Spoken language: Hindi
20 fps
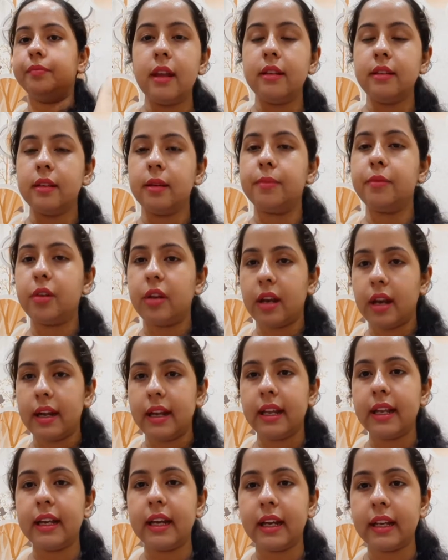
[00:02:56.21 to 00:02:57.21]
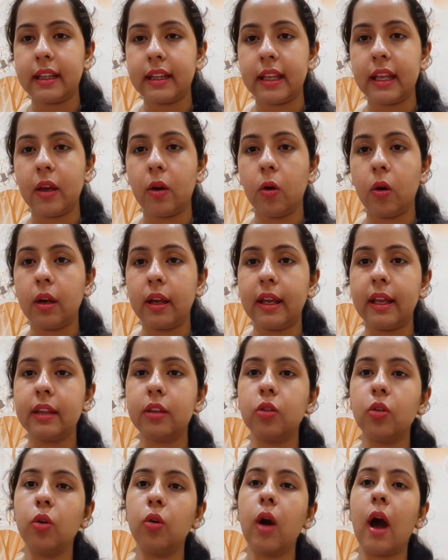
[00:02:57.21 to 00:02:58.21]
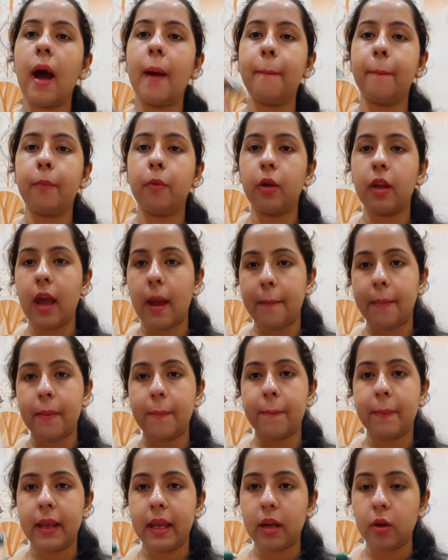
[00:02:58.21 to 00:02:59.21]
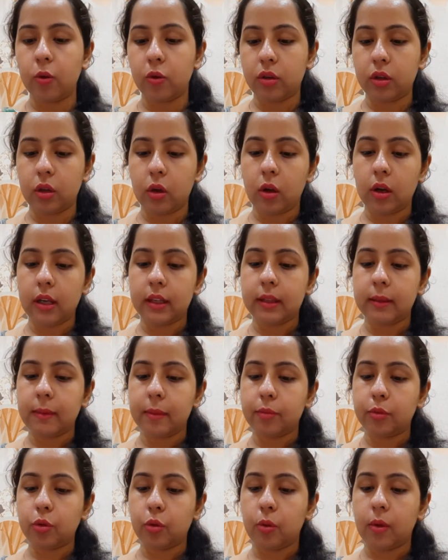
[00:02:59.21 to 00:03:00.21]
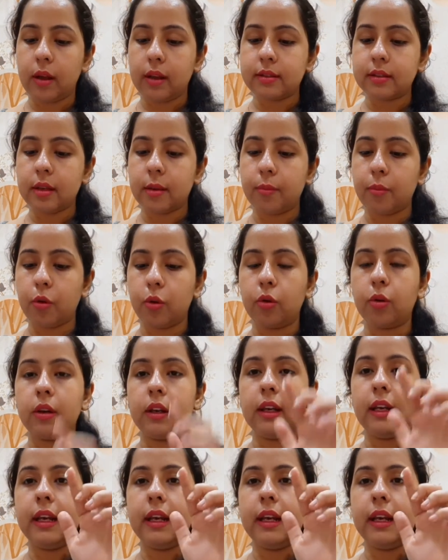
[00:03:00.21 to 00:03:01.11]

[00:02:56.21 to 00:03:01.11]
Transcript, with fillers: जब थ्रेडिंग करते होंगे तो आपको यहाँ पे पेन होता होगा तब आप थोड़ा सा बोरोलिन